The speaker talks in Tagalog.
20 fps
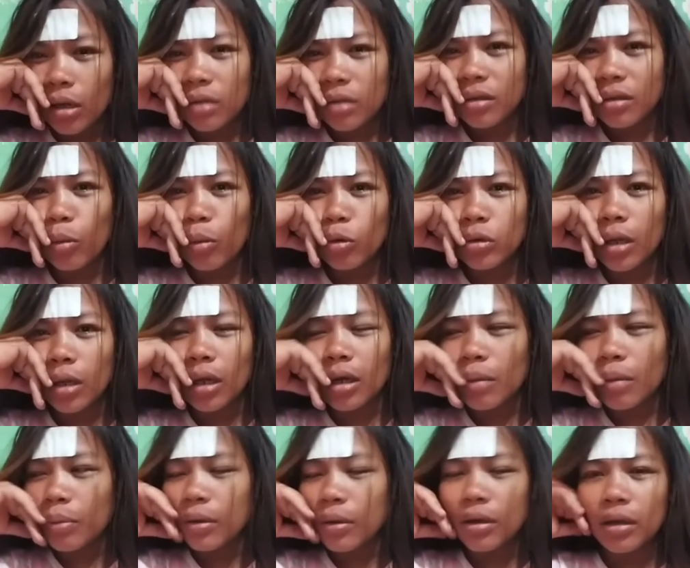nga. Sabog
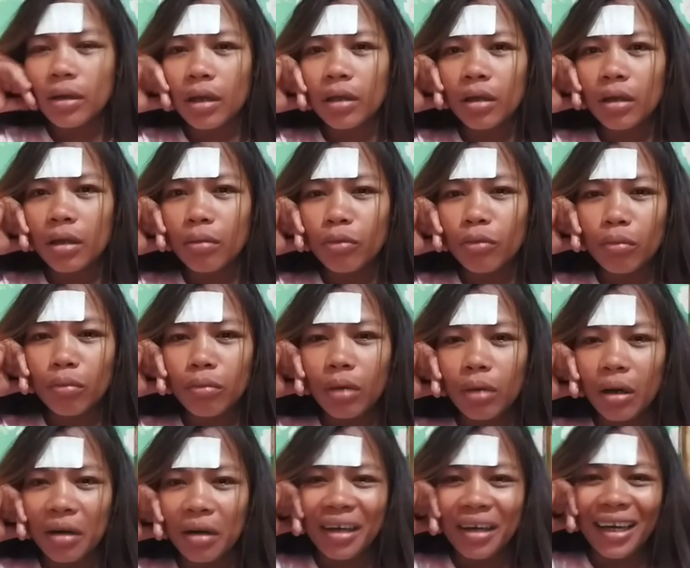talaga, parang lagi ng
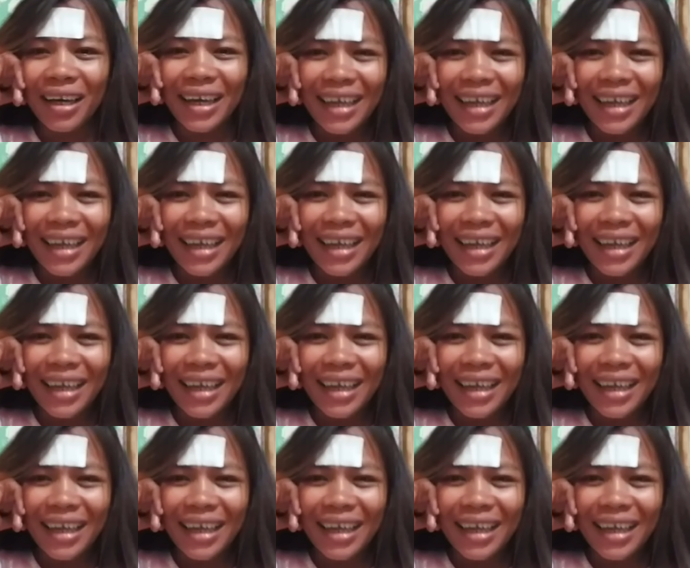bomba.